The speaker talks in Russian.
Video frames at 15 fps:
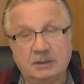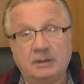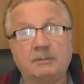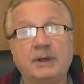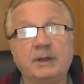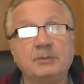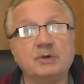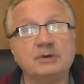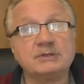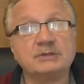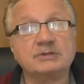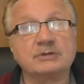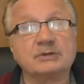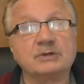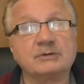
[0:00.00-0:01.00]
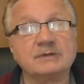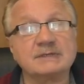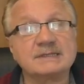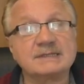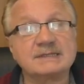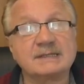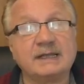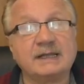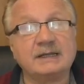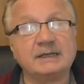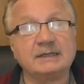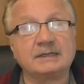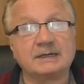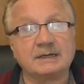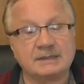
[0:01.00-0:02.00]
Поймете, что такое состояние
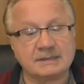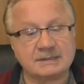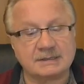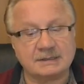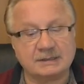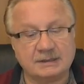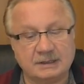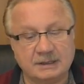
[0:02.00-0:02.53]
транса